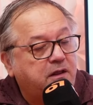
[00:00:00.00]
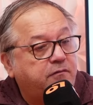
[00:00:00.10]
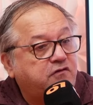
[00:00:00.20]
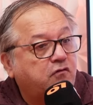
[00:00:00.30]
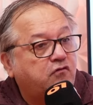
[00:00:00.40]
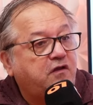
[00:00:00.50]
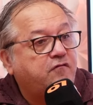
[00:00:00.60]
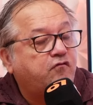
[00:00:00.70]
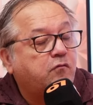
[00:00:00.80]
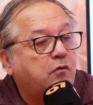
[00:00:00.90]
y he visto cosas
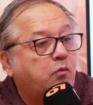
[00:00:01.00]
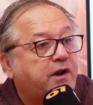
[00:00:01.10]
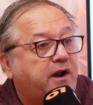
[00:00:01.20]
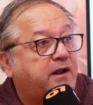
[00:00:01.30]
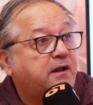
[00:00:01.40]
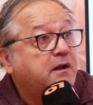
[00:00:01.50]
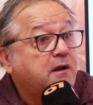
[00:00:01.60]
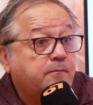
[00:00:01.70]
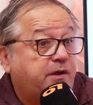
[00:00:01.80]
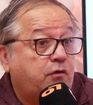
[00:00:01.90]
en fútbol muy raras,
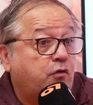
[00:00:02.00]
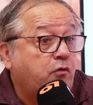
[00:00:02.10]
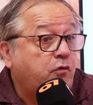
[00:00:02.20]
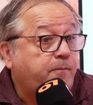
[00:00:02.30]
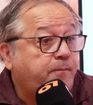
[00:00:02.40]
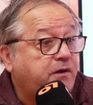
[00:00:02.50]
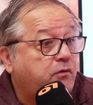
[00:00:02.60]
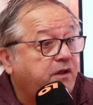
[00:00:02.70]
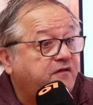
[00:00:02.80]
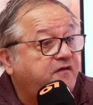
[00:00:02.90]
pero no, no
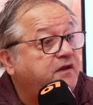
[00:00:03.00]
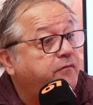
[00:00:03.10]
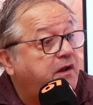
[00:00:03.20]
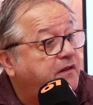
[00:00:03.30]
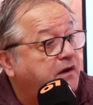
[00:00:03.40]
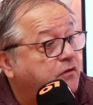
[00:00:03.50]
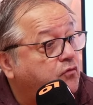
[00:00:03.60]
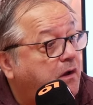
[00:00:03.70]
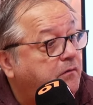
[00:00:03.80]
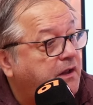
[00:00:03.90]
espero que ese nivel del que
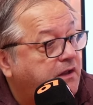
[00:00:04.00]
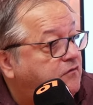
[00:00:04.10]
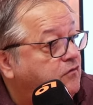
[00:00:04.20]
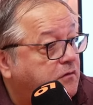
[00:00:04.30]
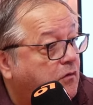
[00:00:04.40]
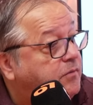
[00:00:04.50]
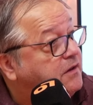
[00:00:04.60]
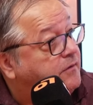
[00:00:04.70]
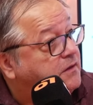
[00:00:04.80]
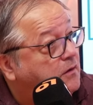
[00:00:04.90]
tú hablas y que estoy
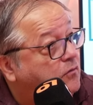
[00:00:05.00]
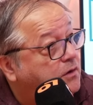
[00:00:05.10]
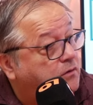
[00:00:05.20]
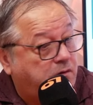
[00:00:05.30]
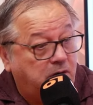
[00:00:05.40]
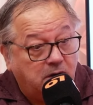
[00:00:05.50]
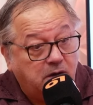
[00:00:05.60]
completamente de acuerdo,